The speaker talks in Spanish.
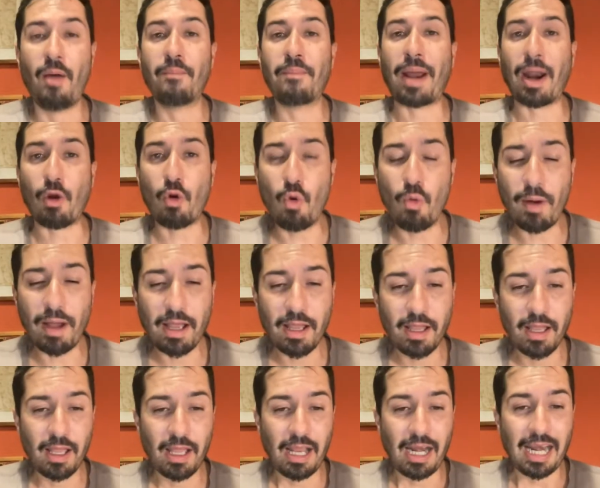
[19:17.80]
Para Cuba,
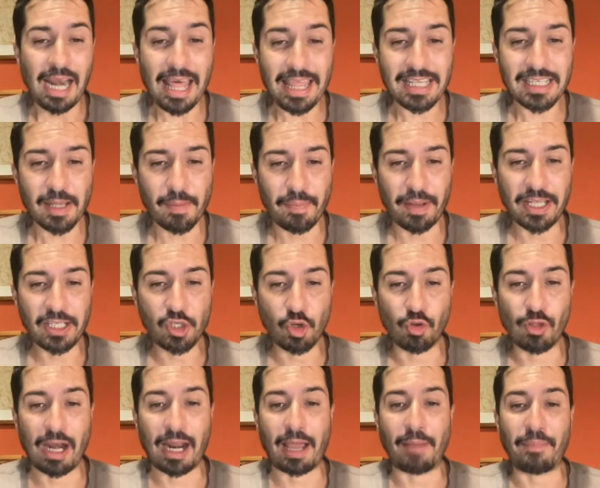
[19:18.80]
la
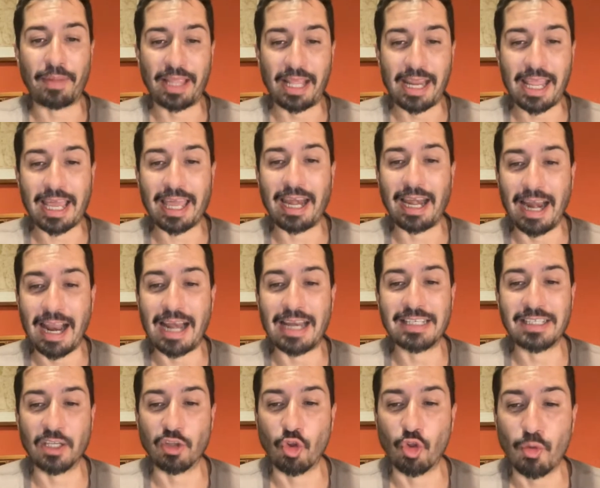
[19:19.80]
desaparición de la Capitanía General
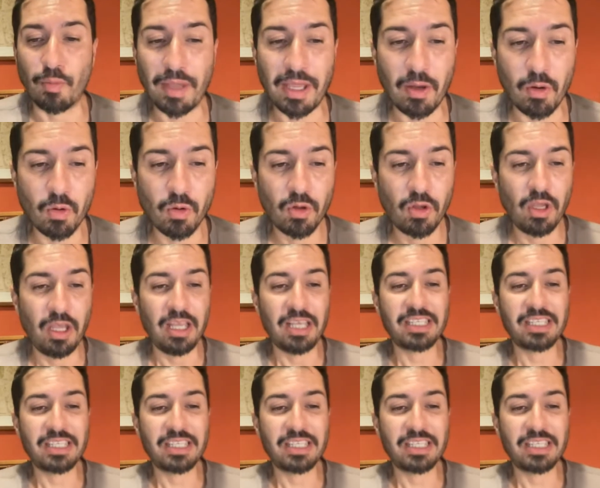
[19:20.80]
de Santo Domingo